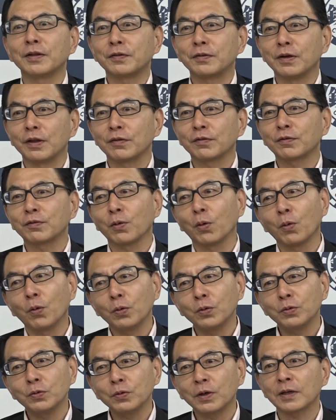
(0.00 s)
すねそ
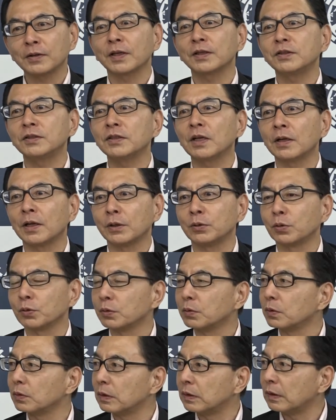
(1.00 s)
ういう形じゃないと
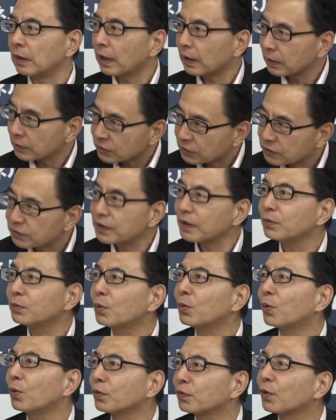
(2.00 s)
自然を
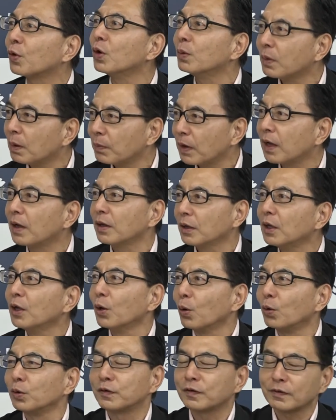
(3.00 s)
こうそのまま
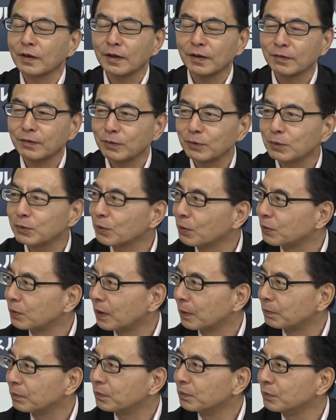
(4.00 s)
お伝えするというの
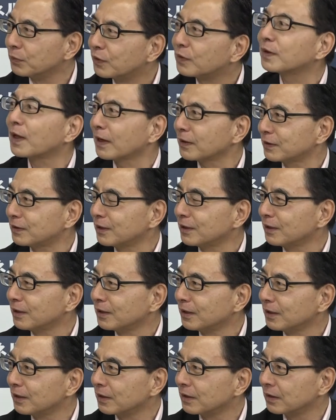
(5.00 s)
は難
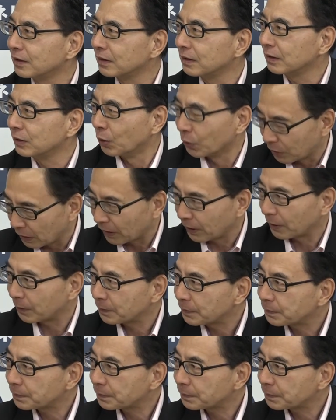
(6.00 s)
しいので、うん、湘